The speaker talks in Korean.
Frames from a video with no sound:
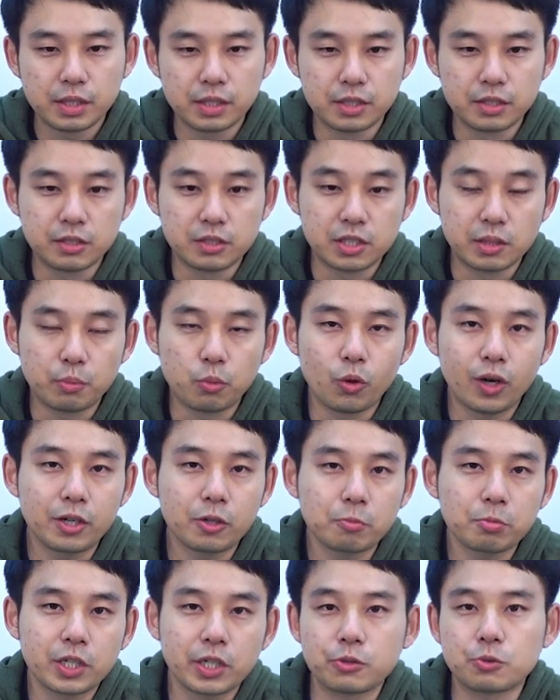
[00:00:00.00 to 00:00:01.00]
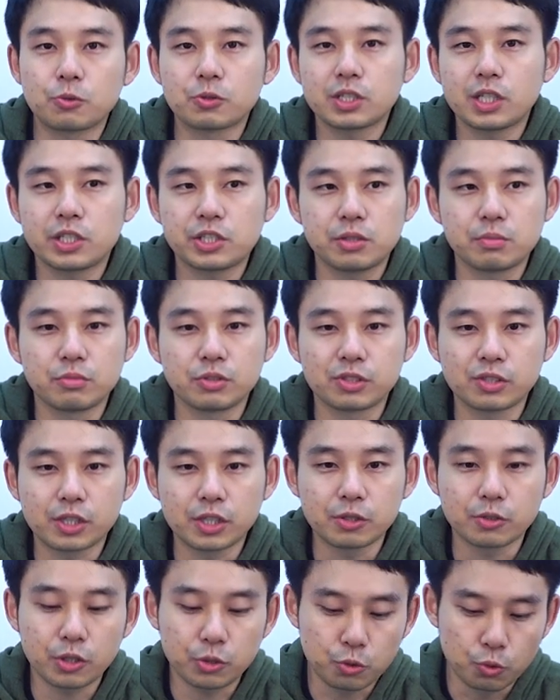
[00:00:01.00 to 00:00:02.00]
이는 이제 보안업계에 종사하시는
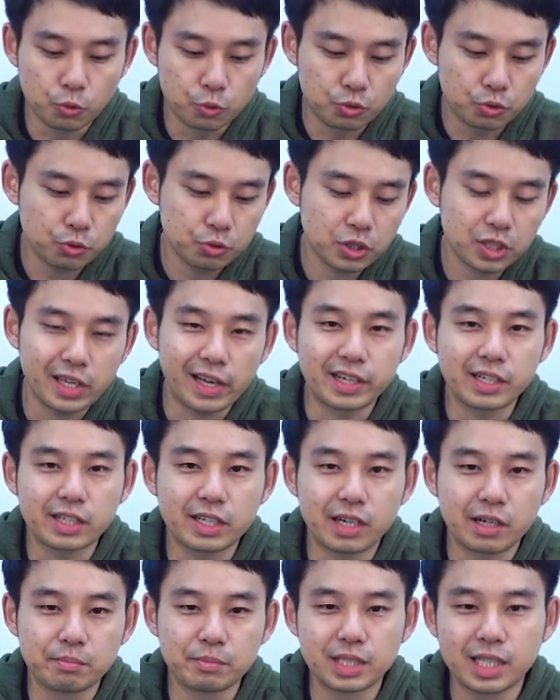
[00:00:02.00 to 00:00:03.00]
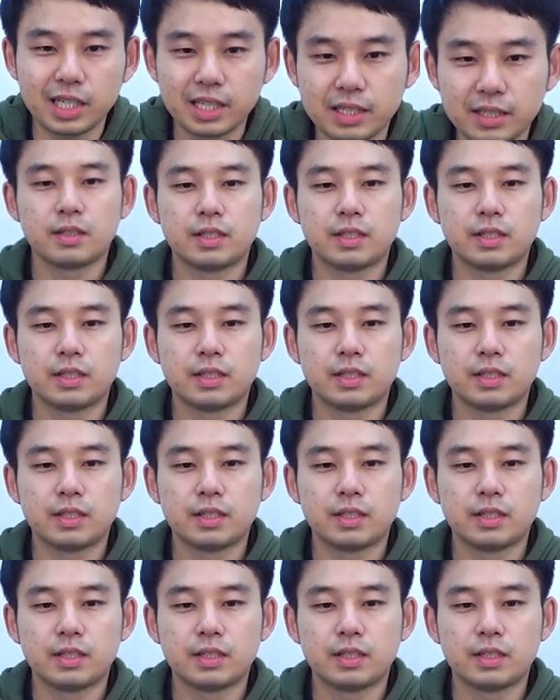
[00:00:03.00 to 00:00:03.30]
분들께도 좋은 소식이 아닐까 합니다.